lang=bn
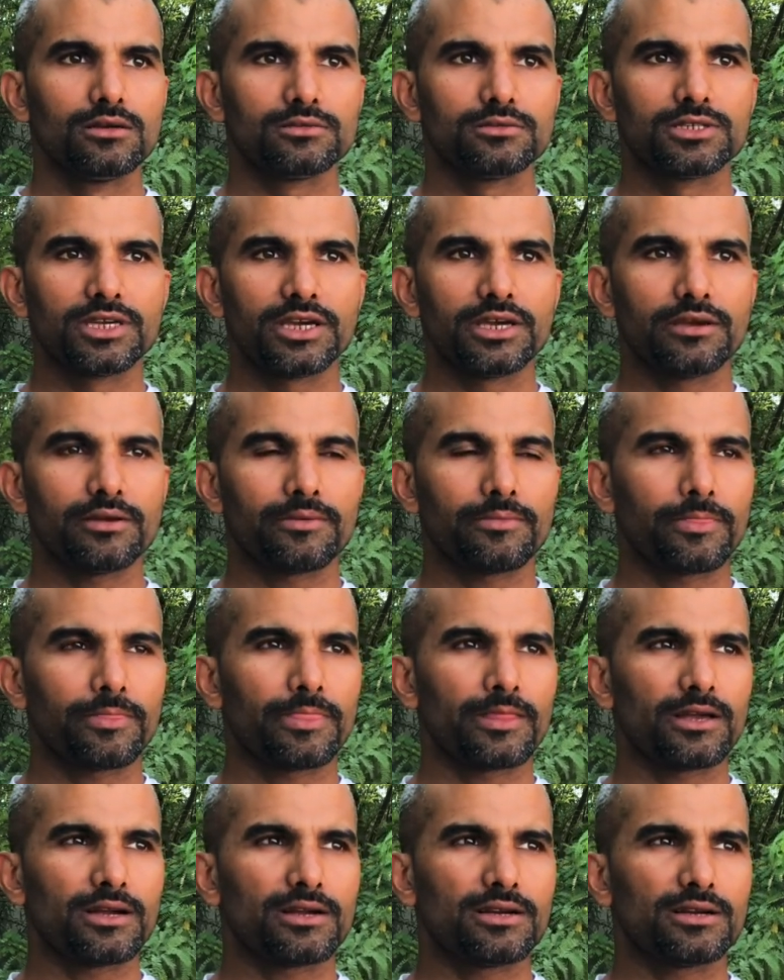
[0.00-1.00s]
যে
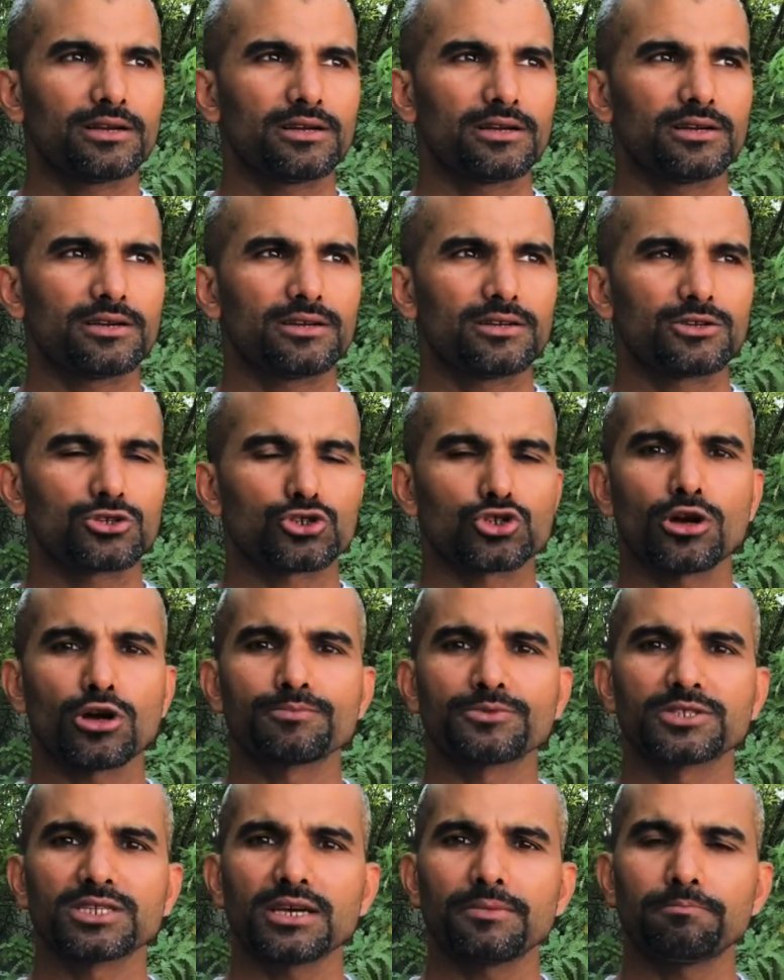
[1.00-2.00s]

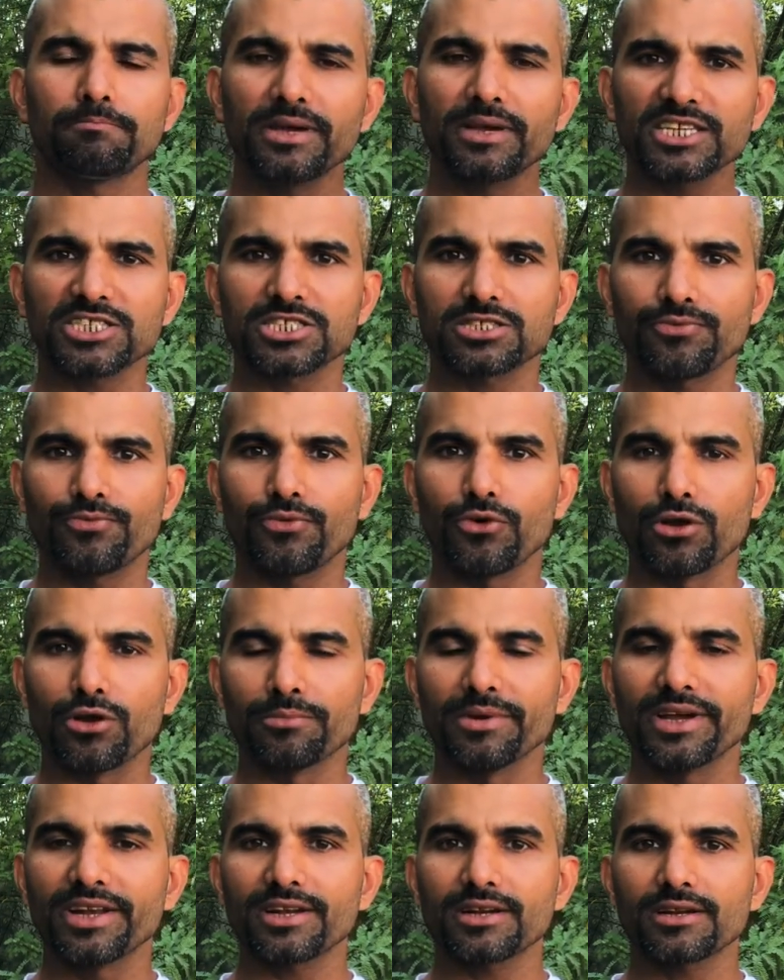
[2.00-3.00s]
সবচেয়ে বেস্ট
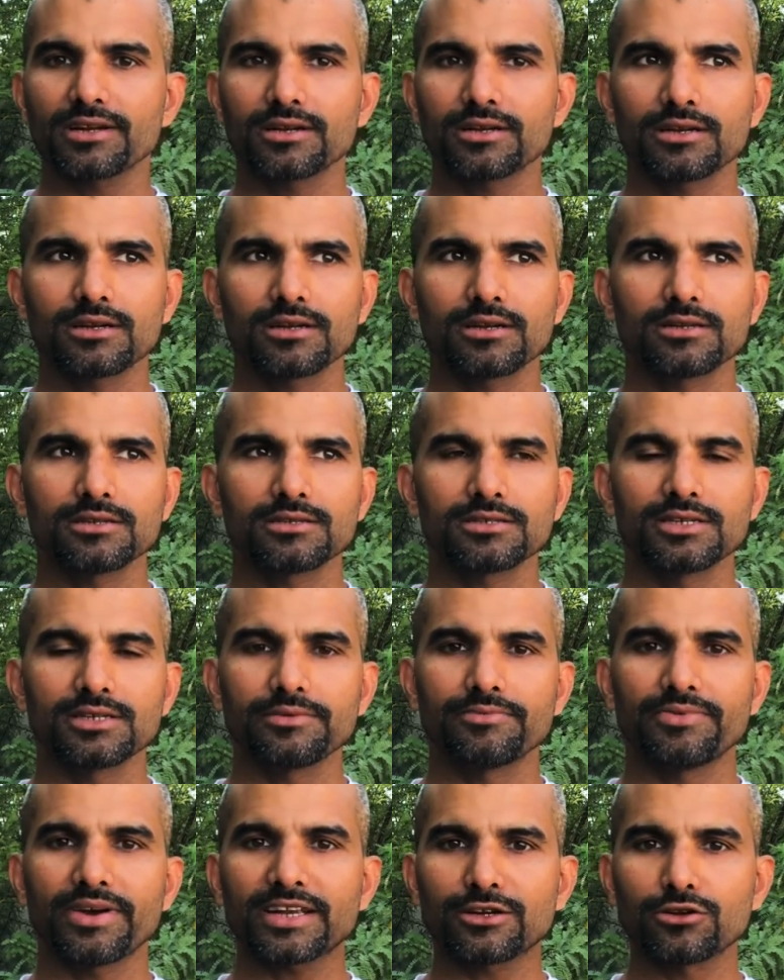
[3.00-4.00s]
ফর্মের যে
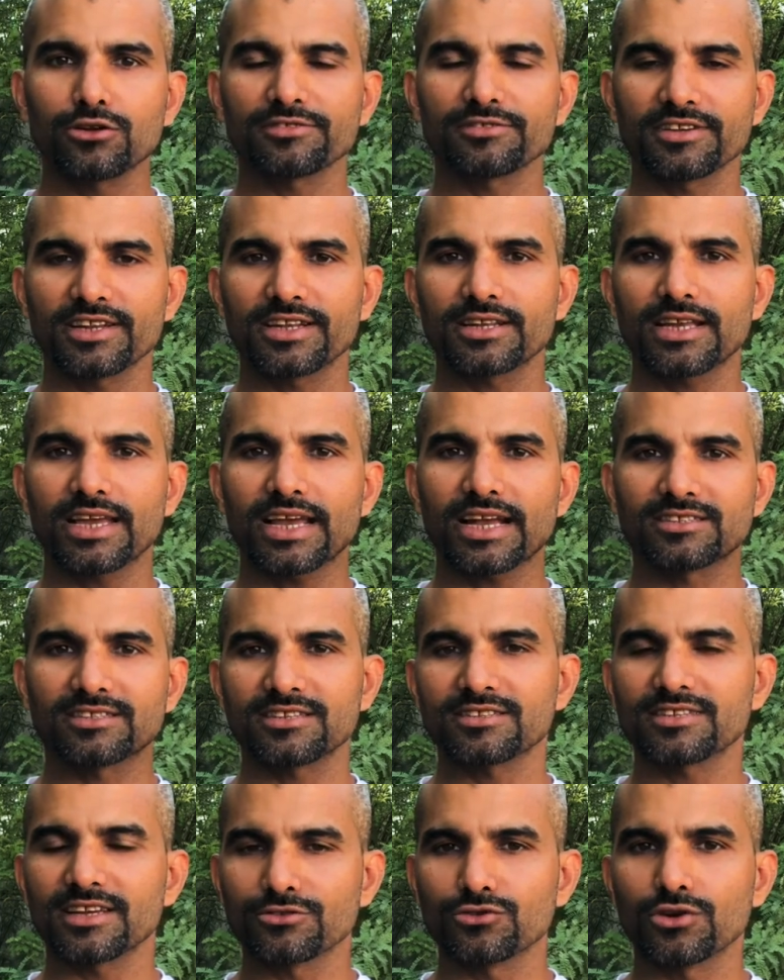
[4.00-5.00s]
ফ্যাট লসের
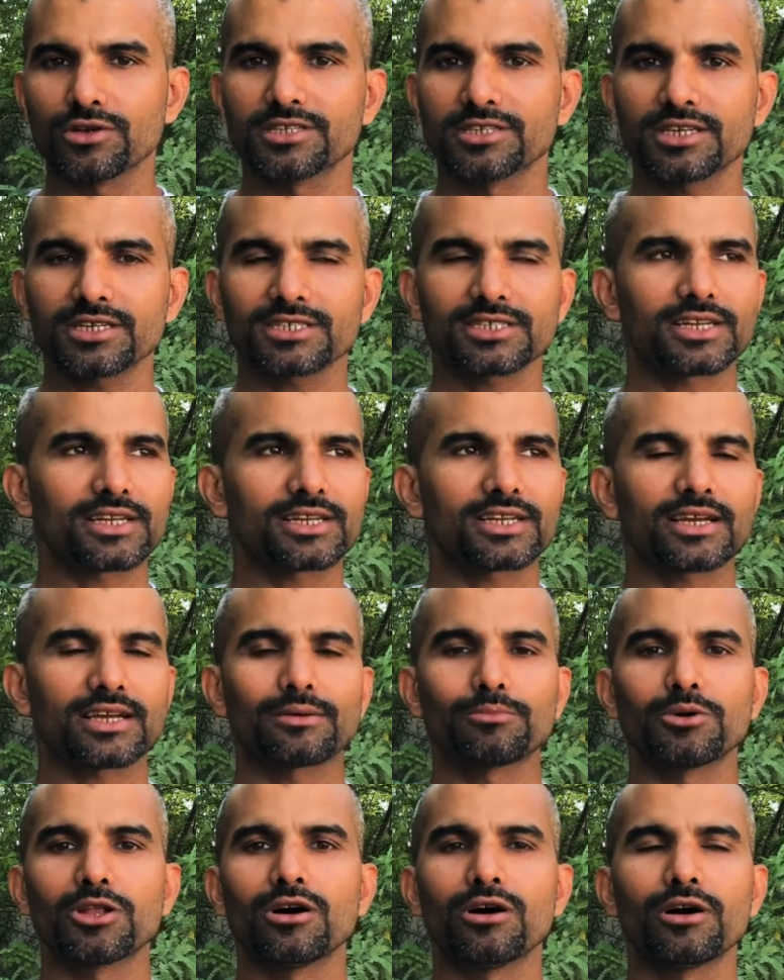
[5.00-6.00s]
এক্সারসাইজ রয়েছে সেটাকে
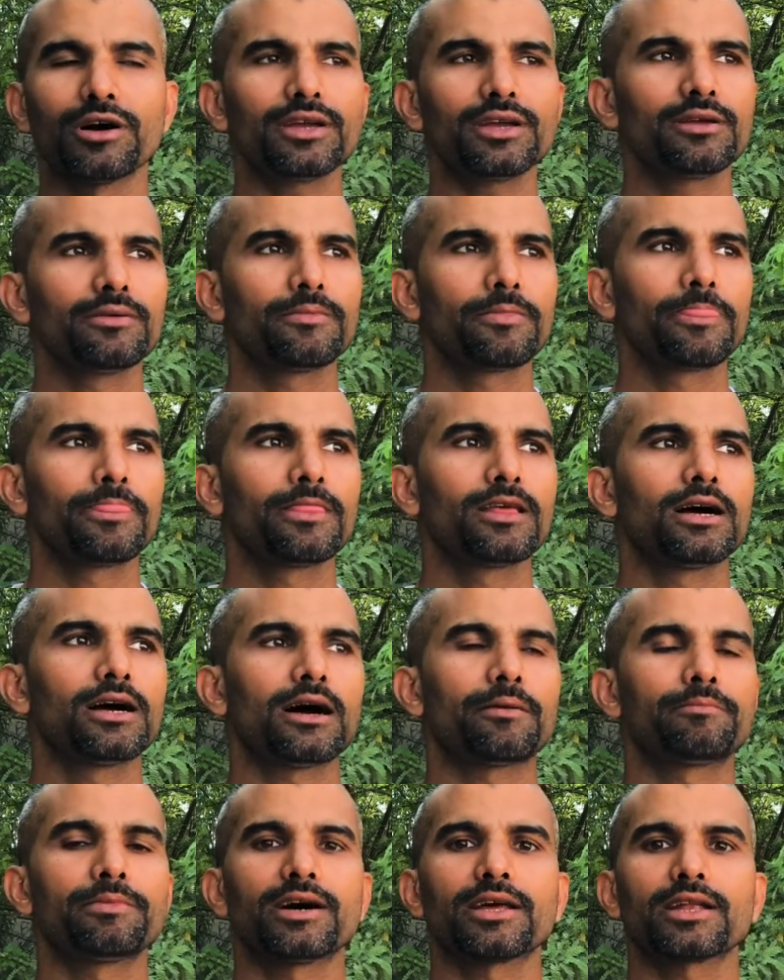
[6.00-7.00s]
বলা হয়
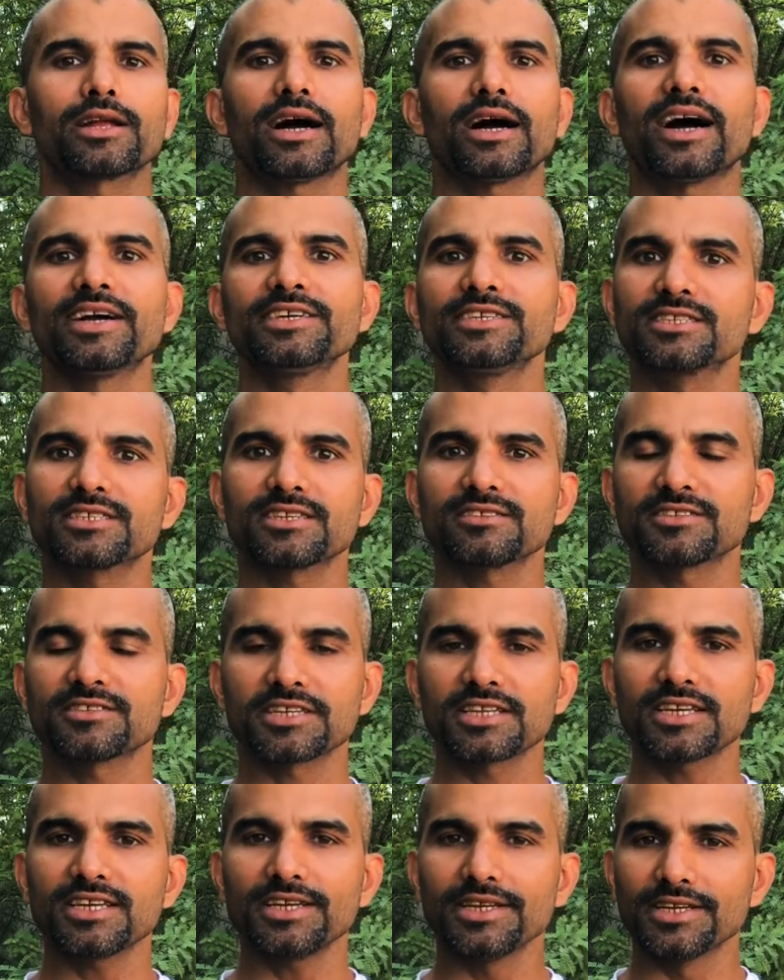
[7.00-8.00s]
আপনার হাই
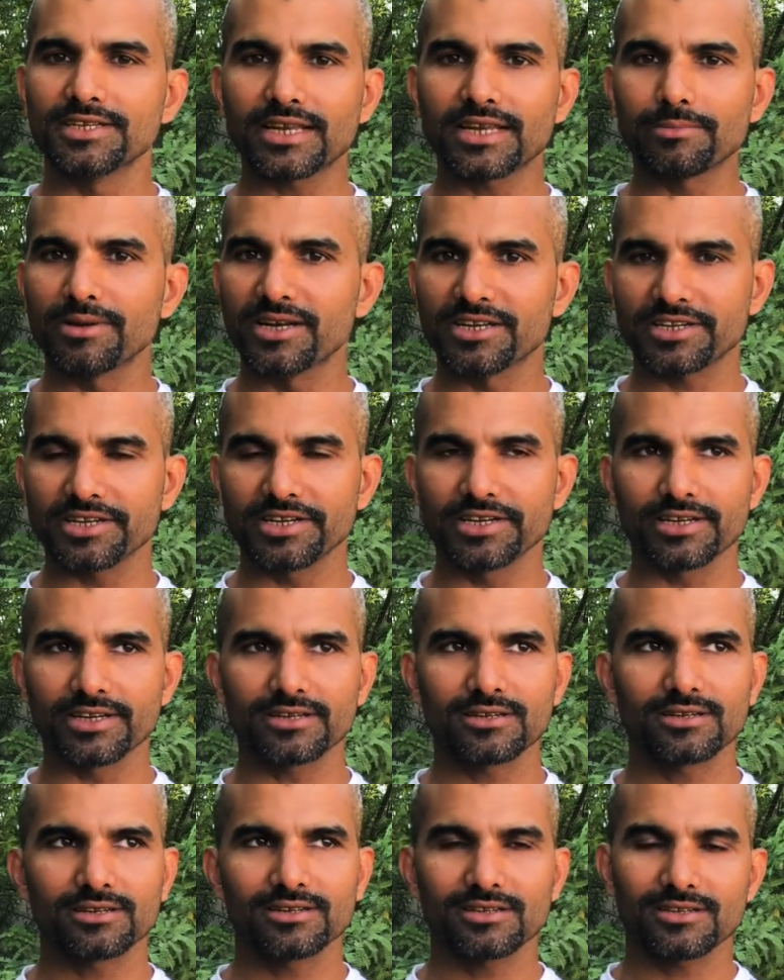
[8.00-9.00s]
ইন্টেন্সিটি ইন্টারভেল ট্রেনিং
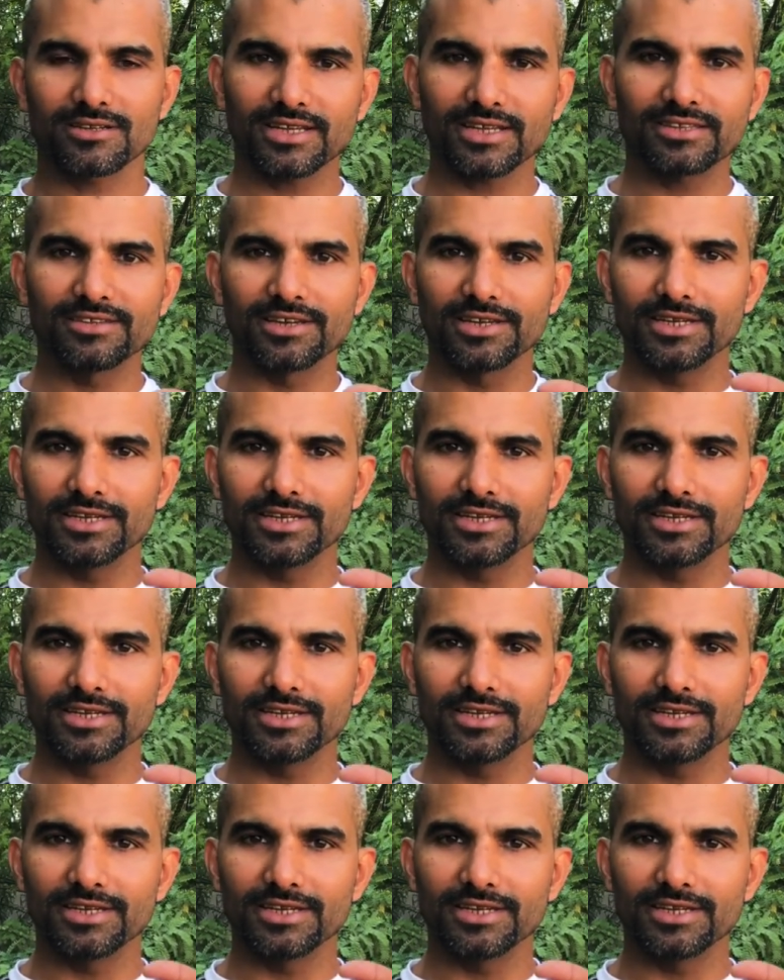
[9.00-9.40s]
দেখছেন